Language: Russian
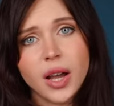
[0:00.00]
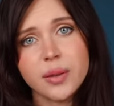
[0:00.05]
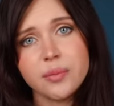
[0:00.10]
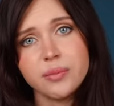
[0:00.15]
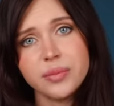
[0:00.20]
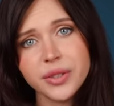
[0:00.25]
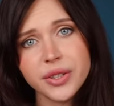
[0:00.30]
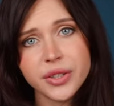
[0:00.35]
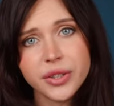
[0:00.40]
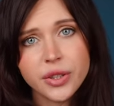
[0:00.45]

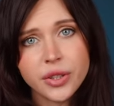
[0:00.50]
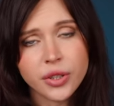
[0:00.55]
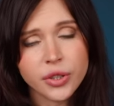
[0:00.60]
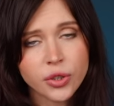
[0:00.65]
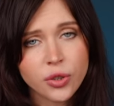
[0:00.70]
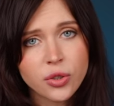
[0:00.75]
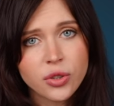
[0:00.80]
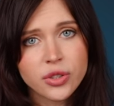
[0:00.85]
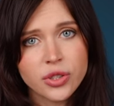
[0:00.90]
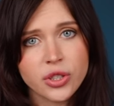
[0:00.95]
Обидно,
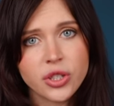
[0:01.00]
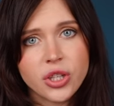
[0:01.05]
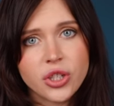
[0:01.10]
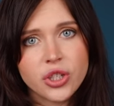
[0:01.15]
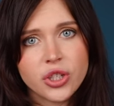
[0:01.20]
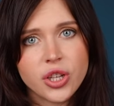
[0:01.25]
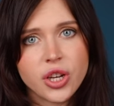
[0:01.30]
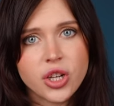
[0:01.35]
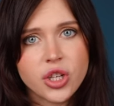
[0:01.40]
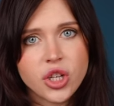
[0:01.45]
только
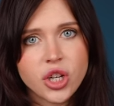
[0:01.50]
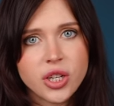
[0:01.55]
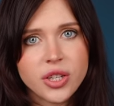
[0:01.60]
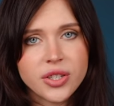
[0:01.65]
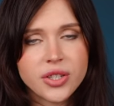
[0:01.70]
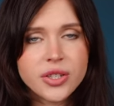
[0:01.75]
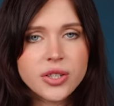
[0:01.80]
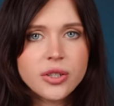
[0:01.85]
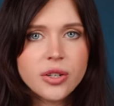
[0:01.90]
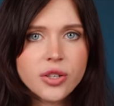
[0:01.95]
значит
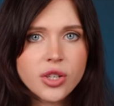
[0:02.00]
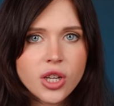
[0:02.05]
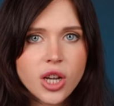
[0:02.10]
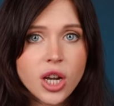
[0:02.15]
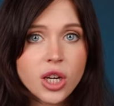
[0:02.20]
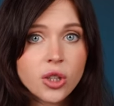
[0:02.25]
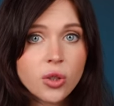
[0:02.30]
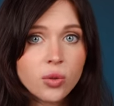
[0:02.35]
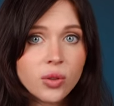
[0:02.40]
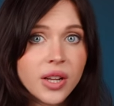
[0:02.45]
решили сделать
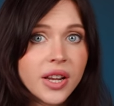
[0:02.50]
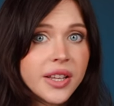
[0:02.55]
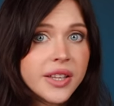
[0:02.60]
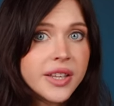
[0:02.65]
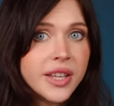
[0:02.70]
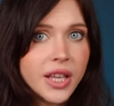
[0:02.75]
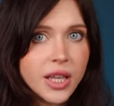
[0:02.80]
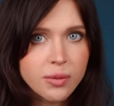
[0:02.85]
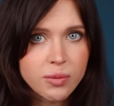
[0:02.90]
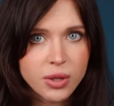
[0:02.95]
карту для
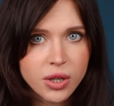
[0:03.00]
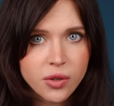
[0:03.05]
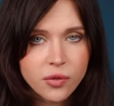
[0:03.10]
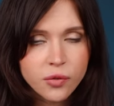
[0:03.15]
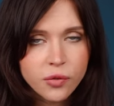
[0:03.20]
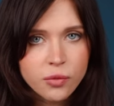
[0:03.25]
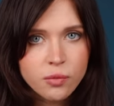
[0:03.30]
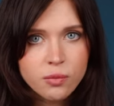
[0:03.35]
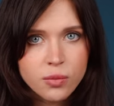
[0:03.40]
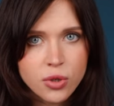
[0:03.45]

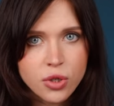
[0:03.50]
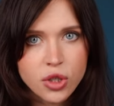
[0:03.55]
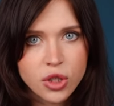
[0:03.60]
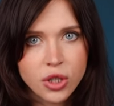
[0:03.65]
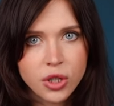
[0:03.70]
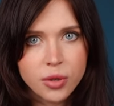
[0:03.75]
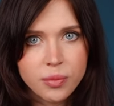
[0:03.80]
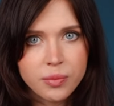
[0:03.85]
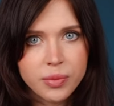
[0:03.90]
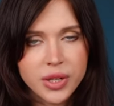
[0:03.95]
геймеров.
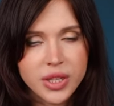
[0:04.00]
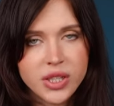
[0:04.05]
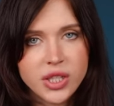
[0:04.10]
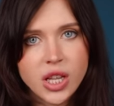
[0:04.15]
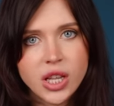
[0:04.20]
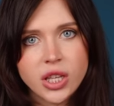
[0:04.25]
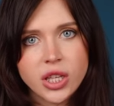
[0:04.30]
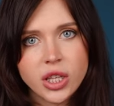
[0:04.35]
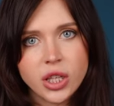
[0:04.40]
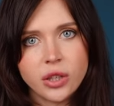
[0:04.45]
Просто при
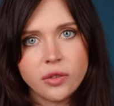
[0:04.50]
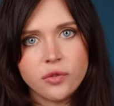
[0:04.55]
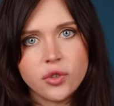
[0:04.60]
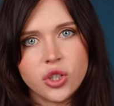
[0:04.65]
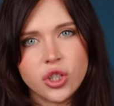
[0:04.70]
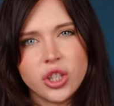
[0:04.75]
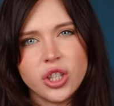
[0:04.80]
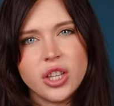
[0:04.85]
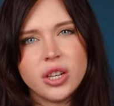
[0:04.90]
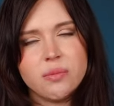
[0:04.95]
ценнике в
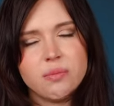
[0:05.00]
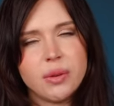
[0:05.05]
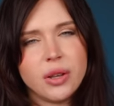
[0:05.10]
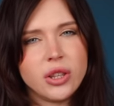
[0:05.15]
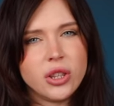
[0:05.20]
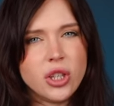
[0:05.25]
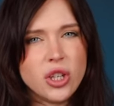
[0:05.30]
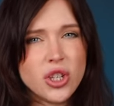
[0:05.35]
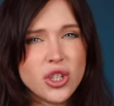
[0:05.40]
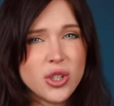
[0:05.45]

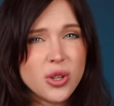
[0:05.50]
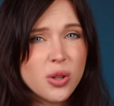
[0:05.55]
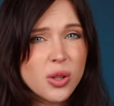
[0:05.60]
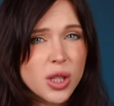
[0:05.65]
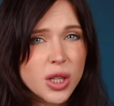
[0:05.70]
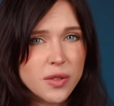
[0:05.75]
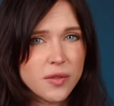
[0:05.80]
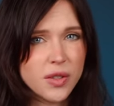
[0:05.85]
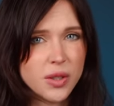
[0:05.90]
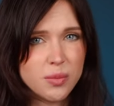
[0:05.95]
4-5 тысяч
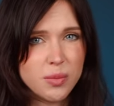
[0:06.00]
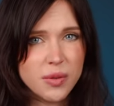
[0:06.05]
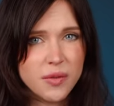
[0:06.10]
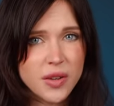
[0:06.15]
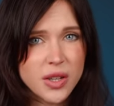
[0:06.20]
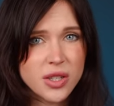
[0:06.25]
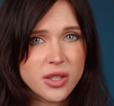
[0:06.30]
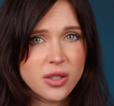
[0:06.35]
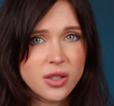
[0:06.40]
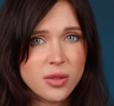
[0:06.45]
долларов
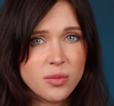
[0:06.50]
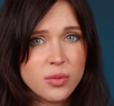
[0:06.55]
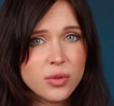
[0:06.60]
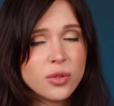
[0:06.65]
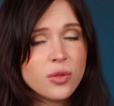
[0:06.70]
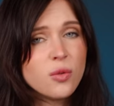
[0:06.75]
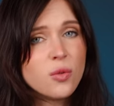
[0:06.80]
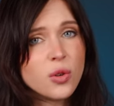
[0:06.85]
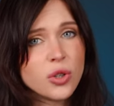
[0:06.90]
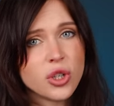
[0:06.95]
отбиваться она
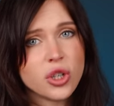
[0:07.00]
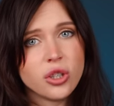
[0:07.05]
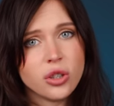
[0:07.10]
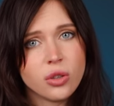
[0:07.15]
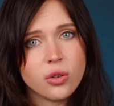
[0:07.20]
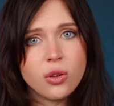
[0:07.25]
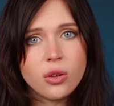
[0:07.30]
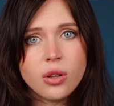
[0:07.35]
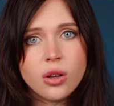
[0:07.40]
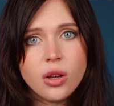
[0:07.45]
будет
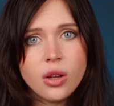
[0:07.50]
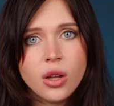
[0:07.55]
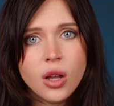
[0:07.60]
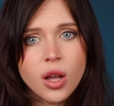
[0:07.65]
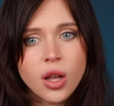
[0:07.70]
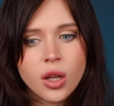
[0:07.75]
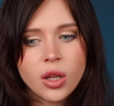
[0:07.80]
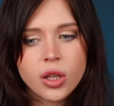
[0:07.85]
очень долго.